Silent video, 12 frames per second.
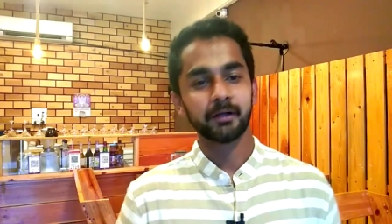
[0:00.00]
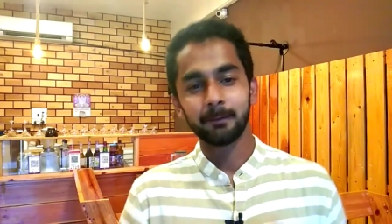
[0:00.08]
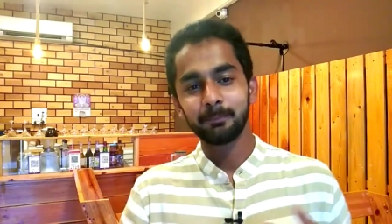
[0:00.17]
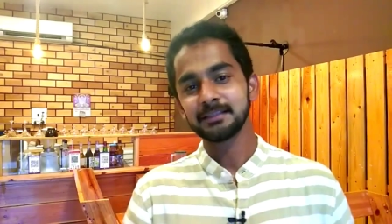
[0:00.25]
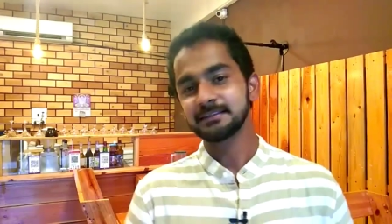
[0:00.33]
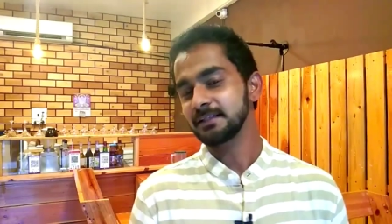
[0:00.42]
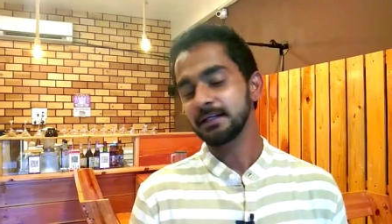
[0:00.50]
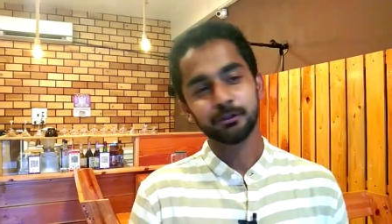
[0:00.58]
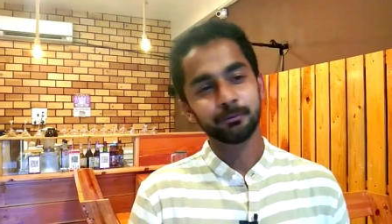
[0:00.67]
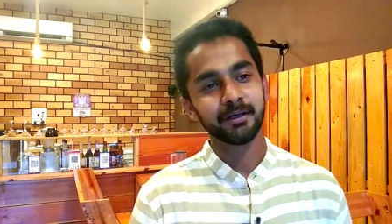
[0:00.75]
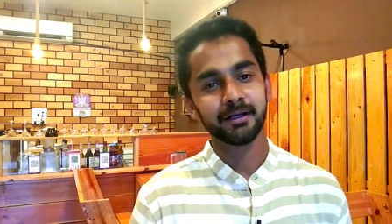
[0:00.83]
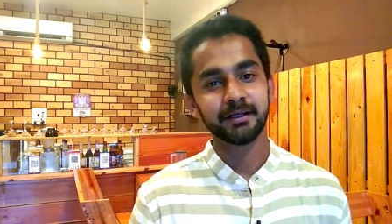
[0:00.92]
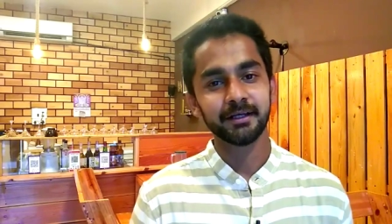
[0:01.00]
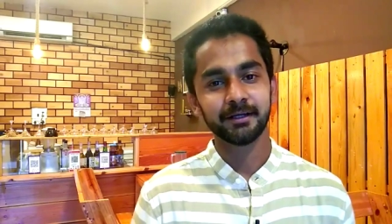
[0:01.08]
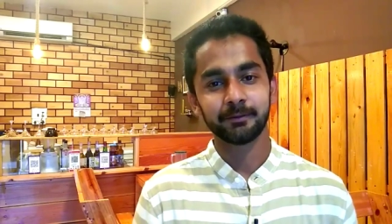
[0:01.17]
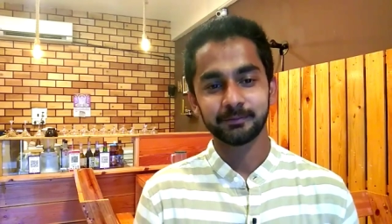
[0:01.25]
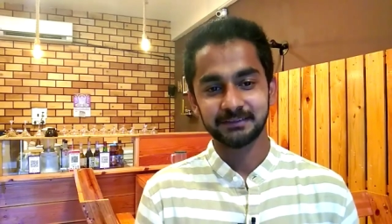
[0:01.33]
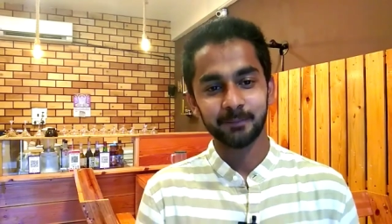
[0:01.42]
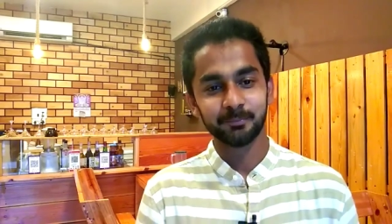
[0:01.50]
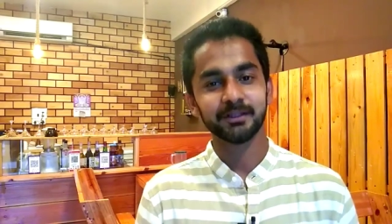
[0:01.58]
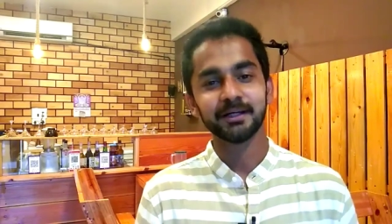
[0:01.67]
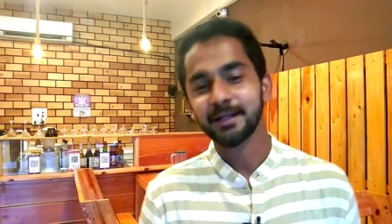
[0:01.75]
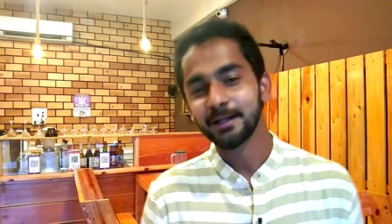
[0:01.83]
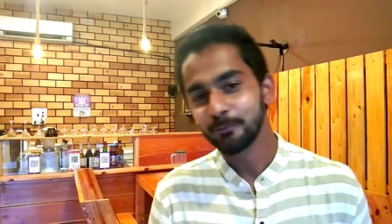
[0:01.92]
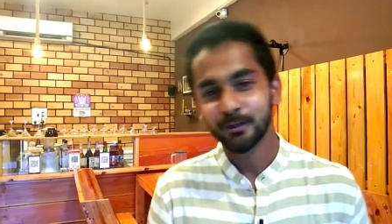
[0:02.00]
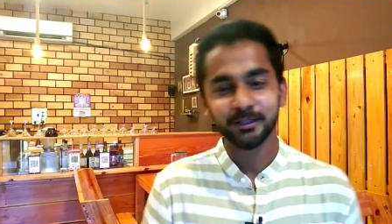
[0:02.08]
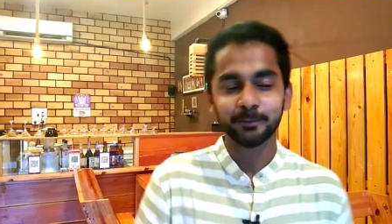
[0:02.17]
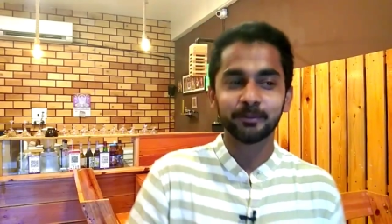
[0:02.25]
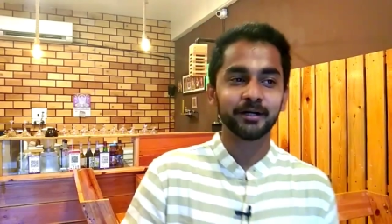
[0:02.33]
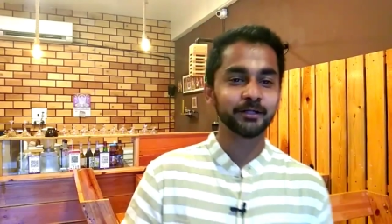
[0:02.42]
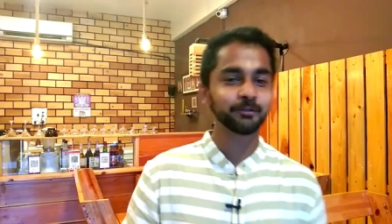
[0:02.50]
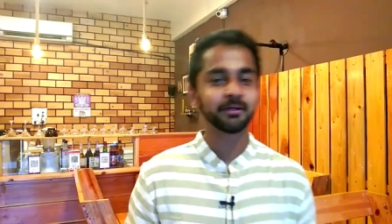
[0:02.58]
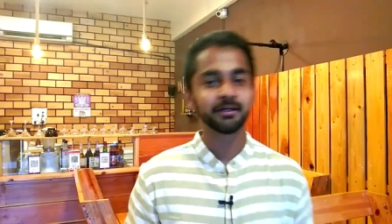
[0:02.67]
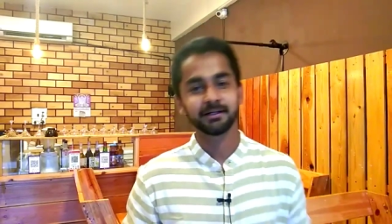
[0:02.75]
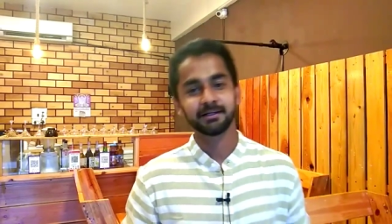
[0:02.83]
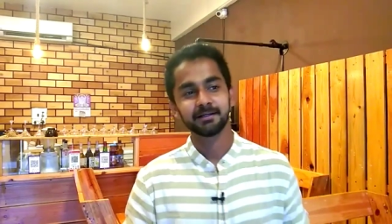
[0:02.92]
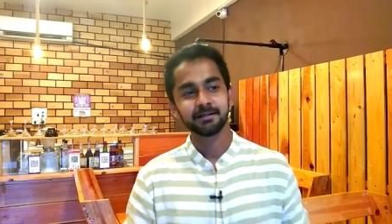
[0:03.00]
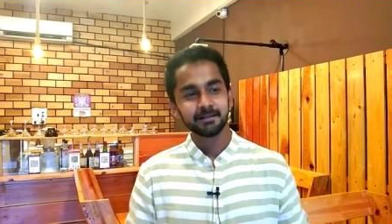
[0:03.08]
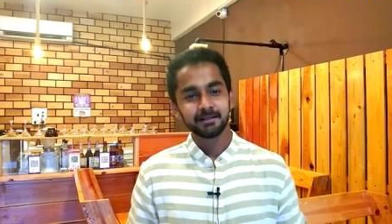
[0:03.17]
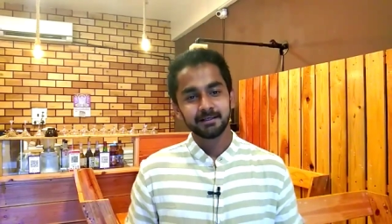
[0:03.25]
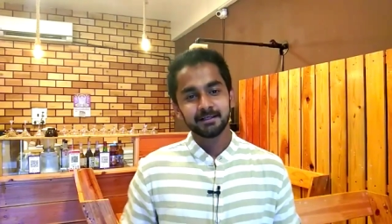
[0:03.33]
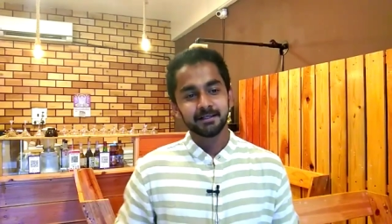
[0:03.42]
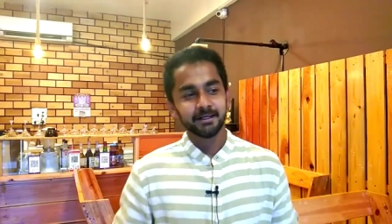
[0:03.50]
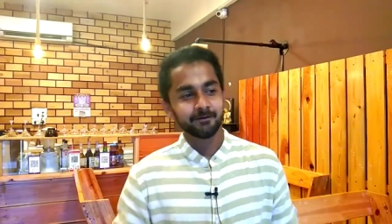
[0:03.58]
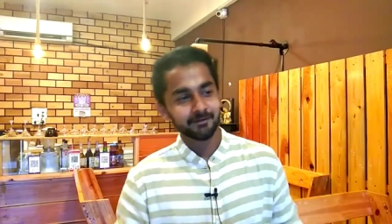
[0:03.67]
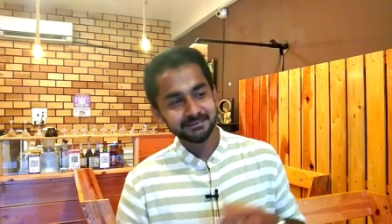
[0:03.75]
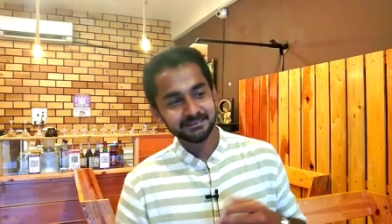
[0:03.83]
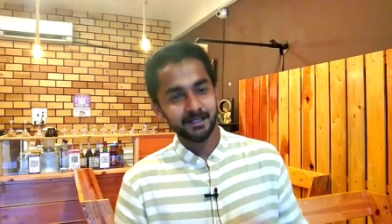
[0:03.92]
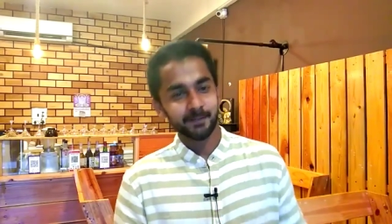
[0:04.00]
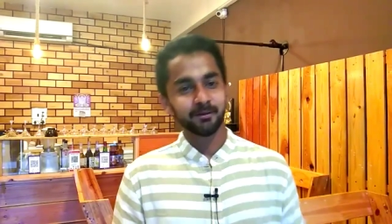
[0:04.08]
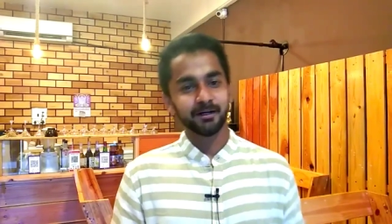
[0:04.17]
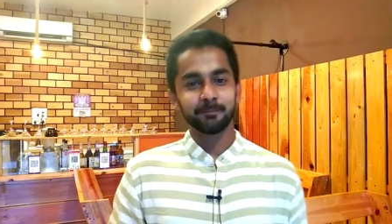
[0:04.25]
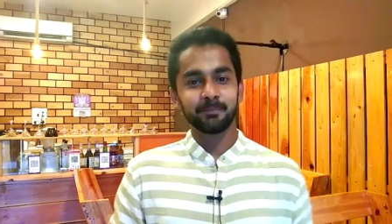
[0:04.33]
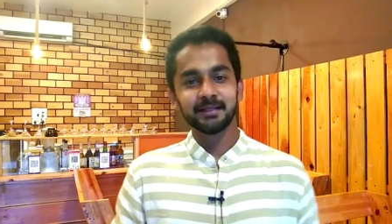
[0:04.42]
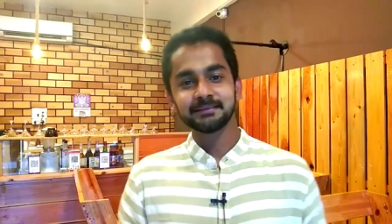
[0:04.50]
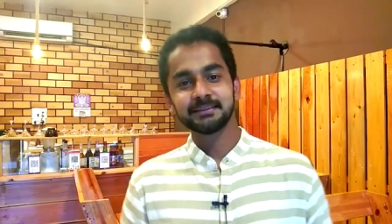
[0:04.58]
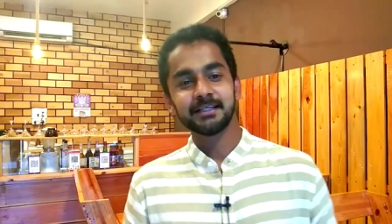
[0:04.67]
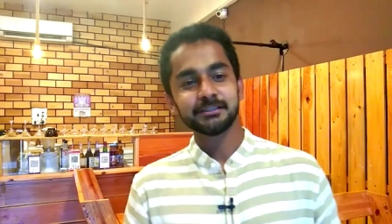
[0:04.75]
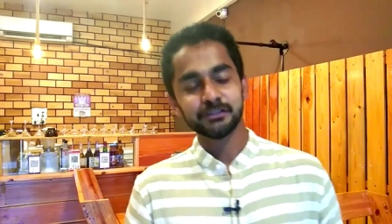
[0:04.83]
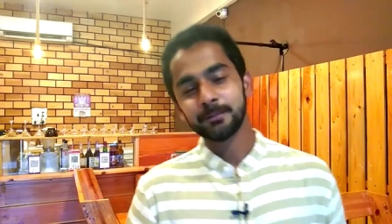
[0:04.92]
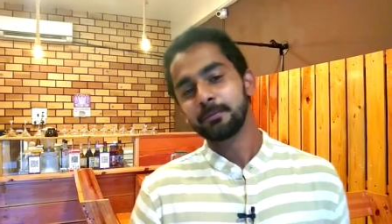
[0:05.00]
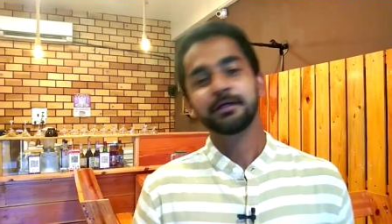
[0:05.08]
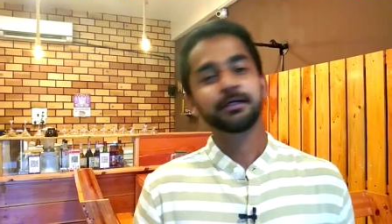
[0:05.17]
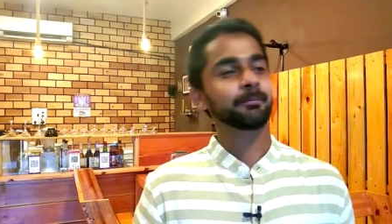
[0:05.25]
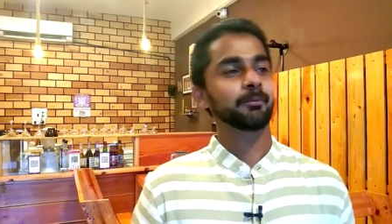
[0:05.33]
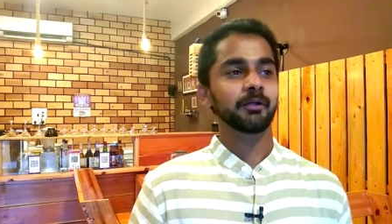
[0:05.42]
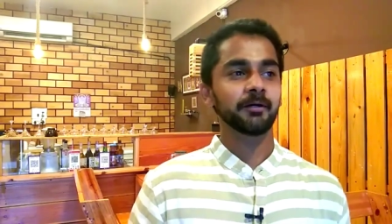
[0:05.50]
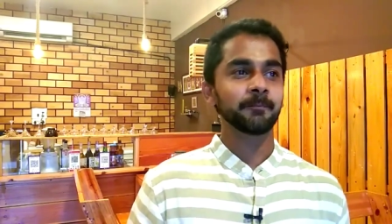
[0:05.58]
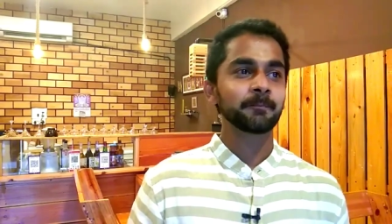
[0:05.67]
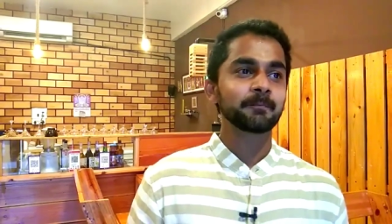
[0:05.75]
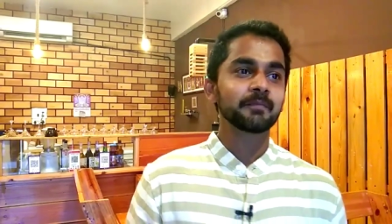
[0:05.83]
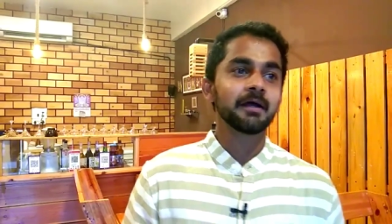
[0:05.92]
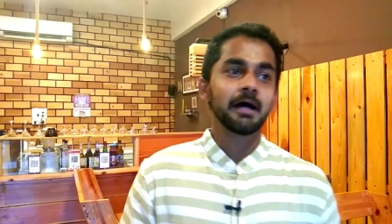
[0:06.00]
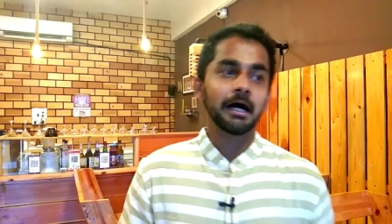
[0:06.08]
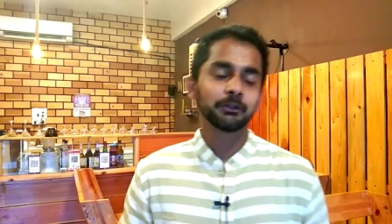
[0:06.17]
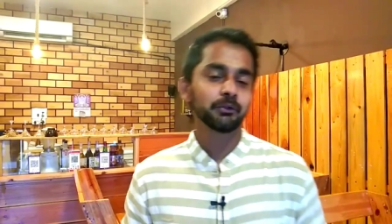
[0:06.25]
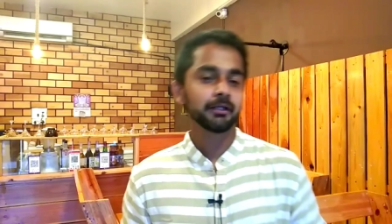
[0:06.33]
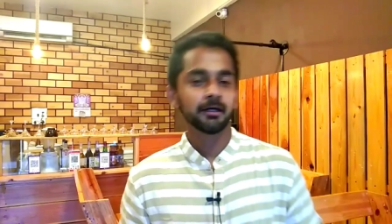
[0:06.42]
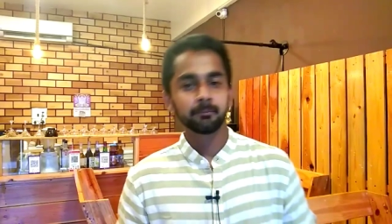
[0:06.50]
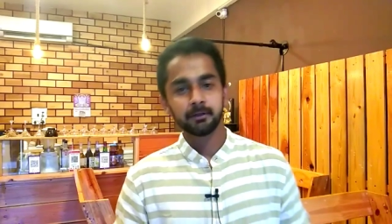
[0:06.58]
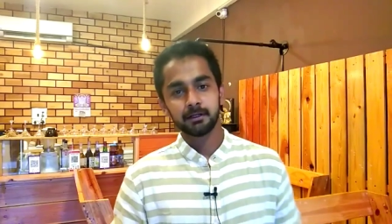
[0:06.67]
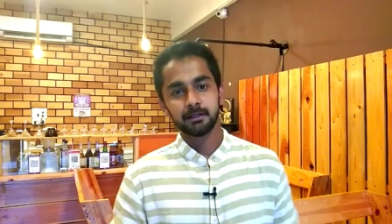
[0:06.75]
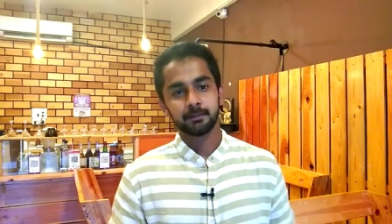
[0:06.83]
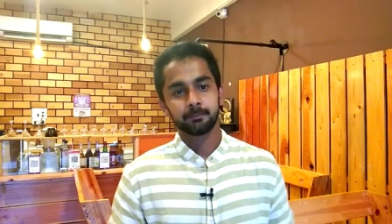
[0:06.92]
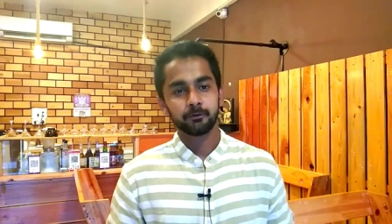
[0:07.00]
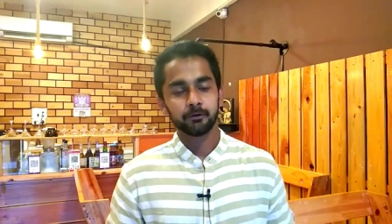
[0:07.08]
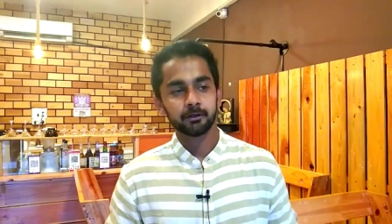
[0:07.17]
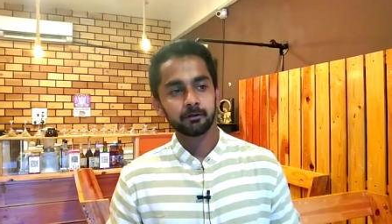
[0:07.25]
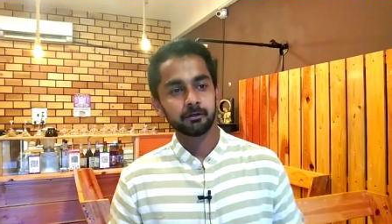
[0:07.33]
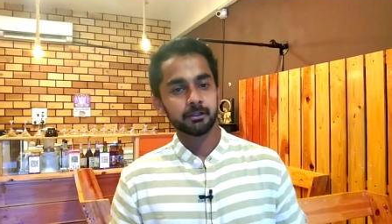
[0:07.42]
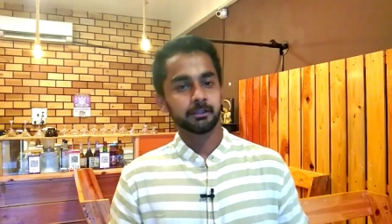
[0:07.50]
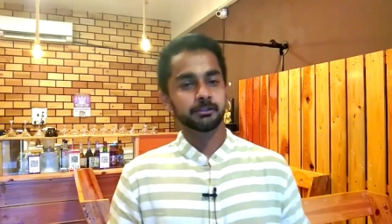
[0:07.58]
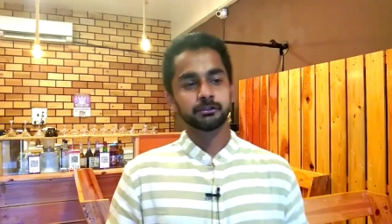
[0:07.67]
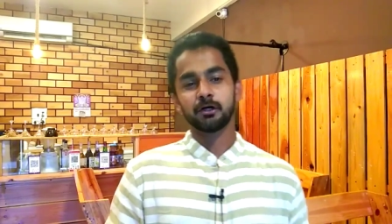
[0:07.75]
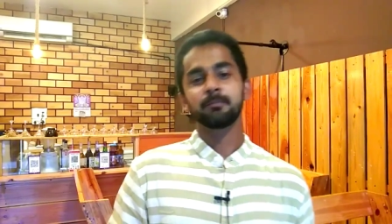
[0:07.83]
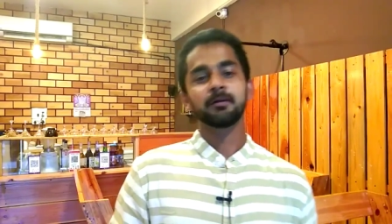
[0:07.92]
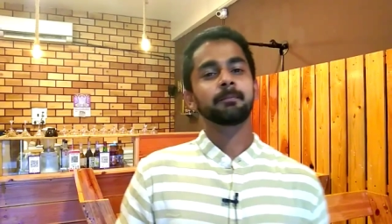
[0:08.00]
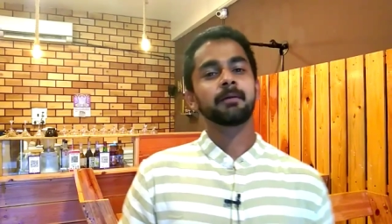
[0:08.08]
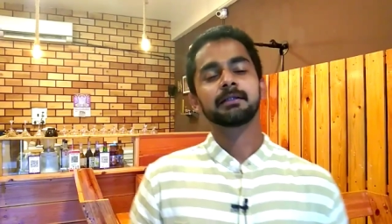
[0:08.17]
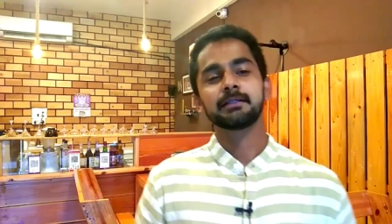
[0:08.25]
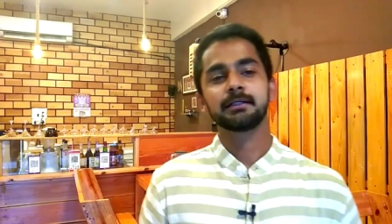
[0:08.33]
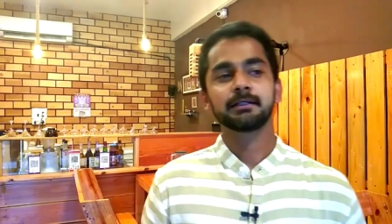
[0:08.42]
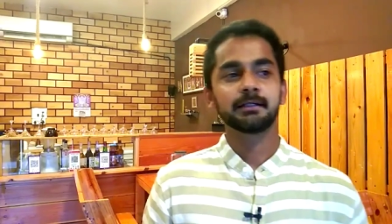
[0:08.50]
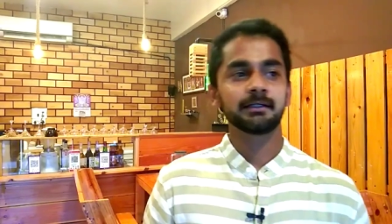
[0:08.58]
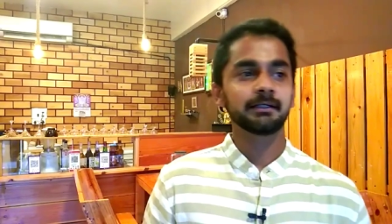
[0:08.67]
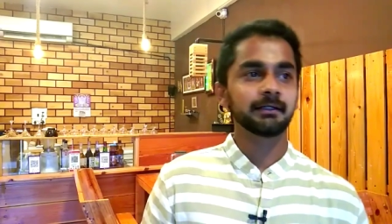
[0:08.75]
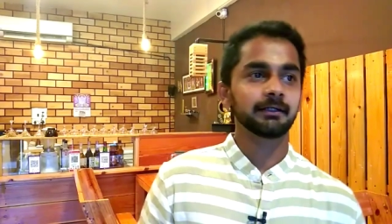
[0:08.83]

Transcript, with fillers: கம்பல்ஷன் எதுவுமே இல்லை நீங்கள் சாப்பிட்டு தான் கிளம்பணும் அந்த மாதிரி எதுவுமே இல்லை நீங்கள் வந்து சாப்பிட்லாம் பேசிட்டு என்ஜாய் பண்ணிட்டு போகலாம் அதுவும் இல்லாமல் இப்போது எங்களோட ஷாப்பில் பார்த்தீங்கன்னா